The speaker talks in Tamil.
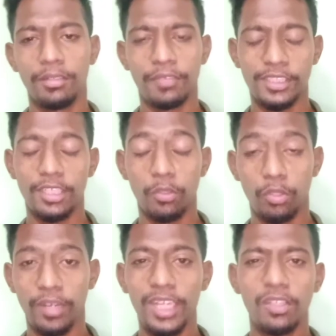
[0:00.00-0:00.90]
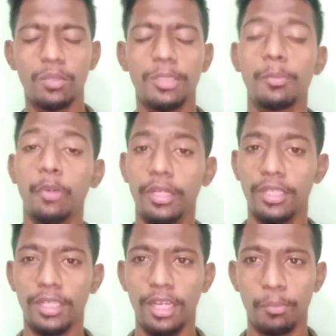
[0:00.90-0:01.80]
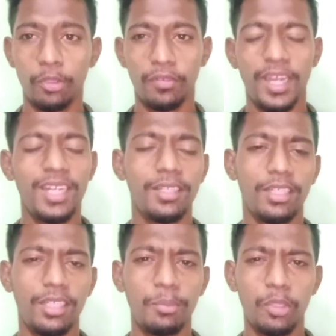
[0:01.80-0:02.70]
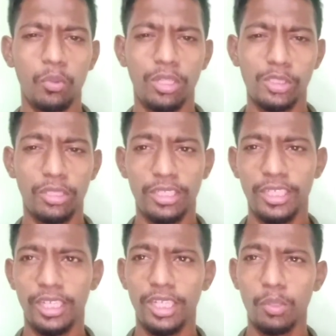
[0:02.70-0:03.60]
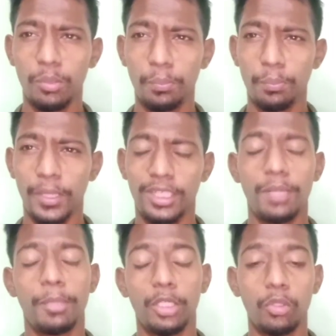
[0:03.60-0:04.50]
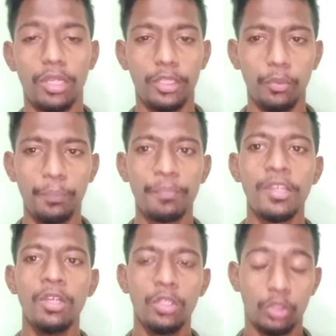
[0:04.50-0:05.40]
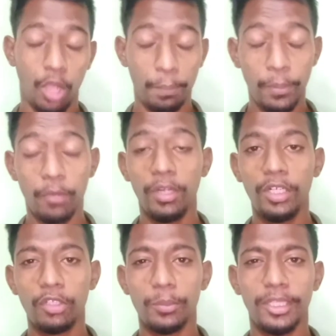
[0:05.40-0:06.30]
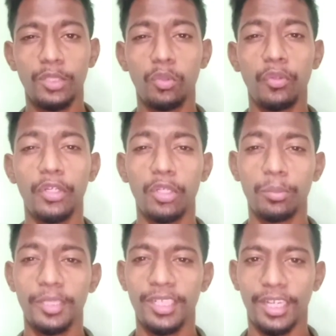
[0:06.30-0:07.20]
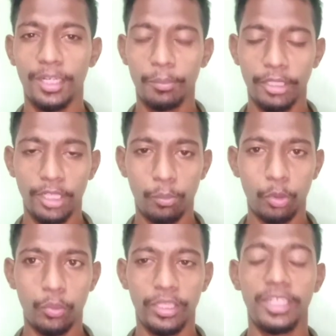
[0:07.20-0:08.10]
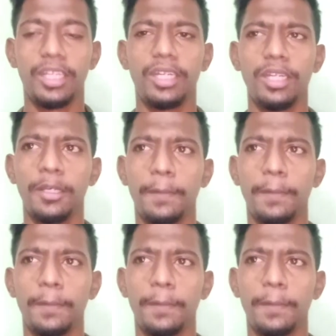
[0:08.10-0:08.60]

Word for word: ஃபஸ்ட் நான் ஒரு வேலைக்கு வந்து போயிட்டு இருந்தேன் அப்போது வேலை எத்தனை மணிக்கு விடுவாங்கன்னு சொல்லி கிட்டத்தட்ட ஒரு பத்தரை பதினொன்று ஸோ அப்போ வந்துட்டு வந்து பார்த்திங்கன்னா ஒரு வீடியோ வந்து ரெக்கார்ட் பண்ணி நான் போடுவேன் கிட்டத்தட்ட